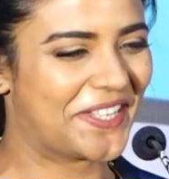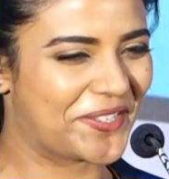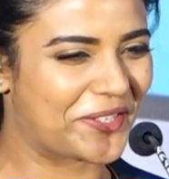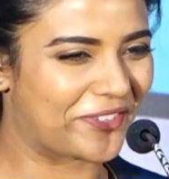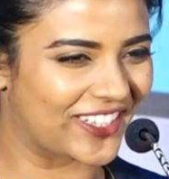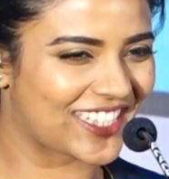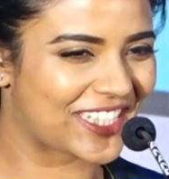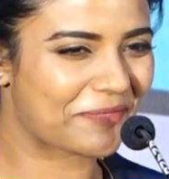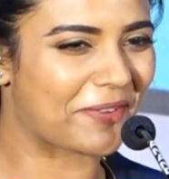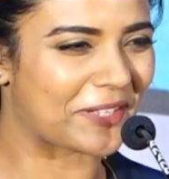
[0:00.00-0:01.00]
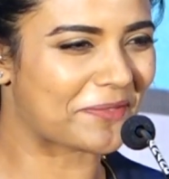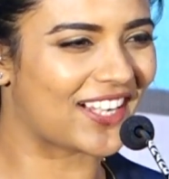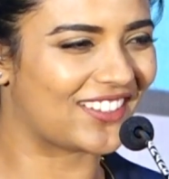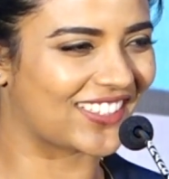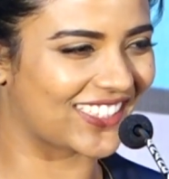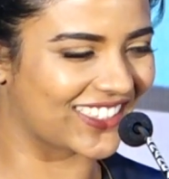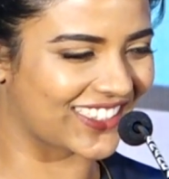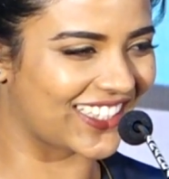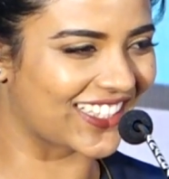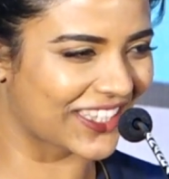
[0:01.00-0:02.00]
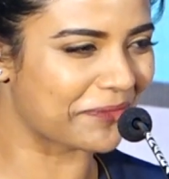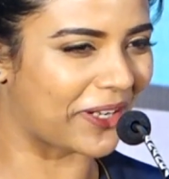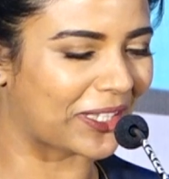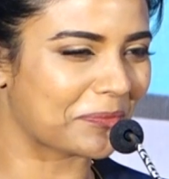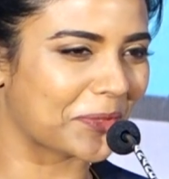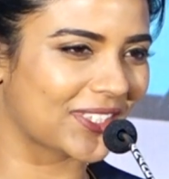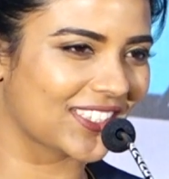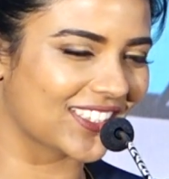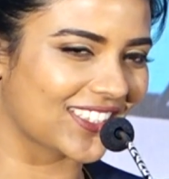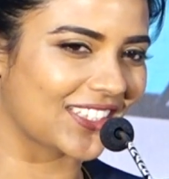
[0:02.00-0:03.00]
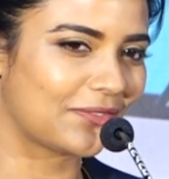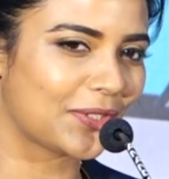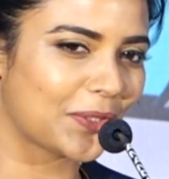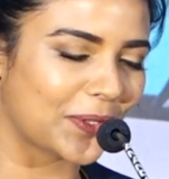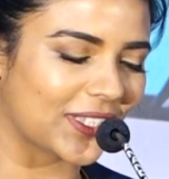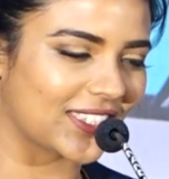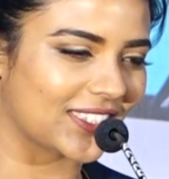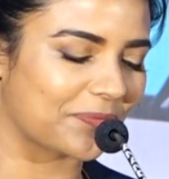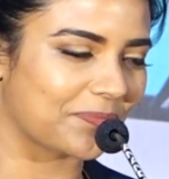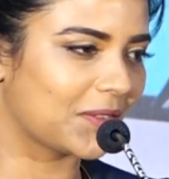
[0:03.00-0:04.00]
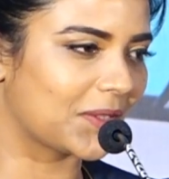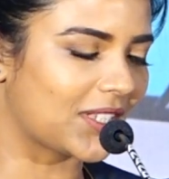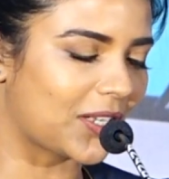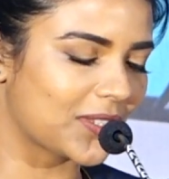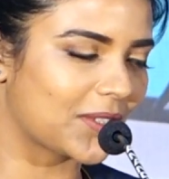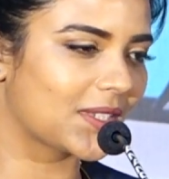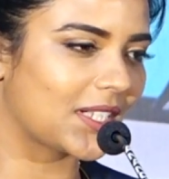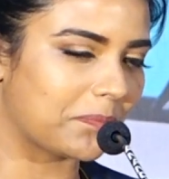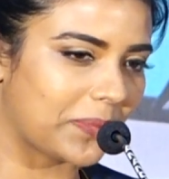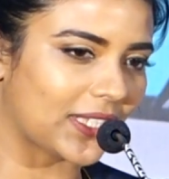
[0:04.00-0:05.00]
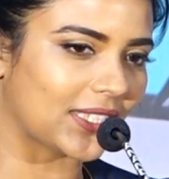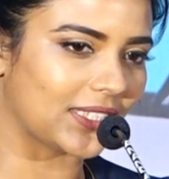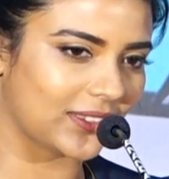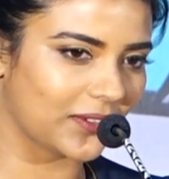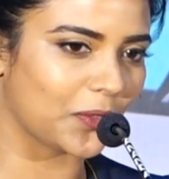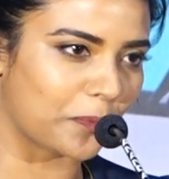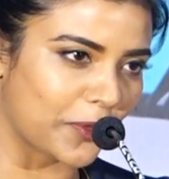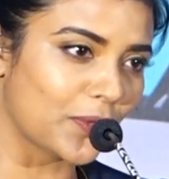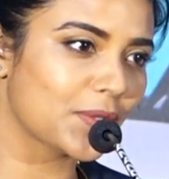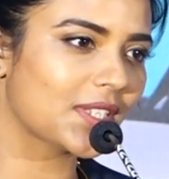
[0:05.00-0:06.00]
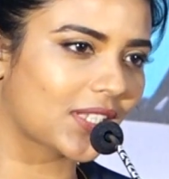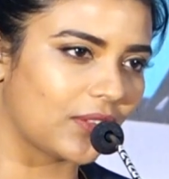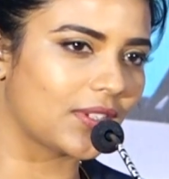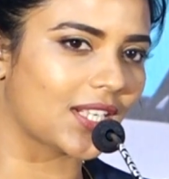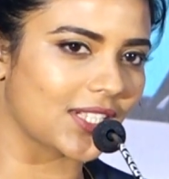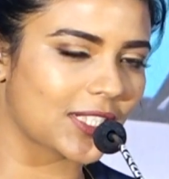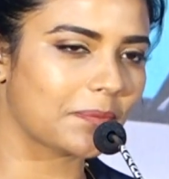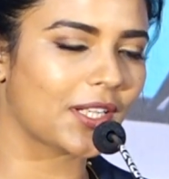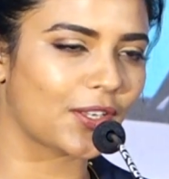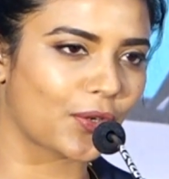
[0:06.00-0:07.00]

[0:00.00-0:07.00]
ஒரு ஃபஸ்ட்டு படமாக அவர் இதை எடுத்து பண்ணும்போது இவ்வளோ ஒரு ஒரு நடுநடுன்னு நிப்பாட்டி ஒரு ப்ரொடியூசருக்கு எவ்வளோ கஷ்டமாக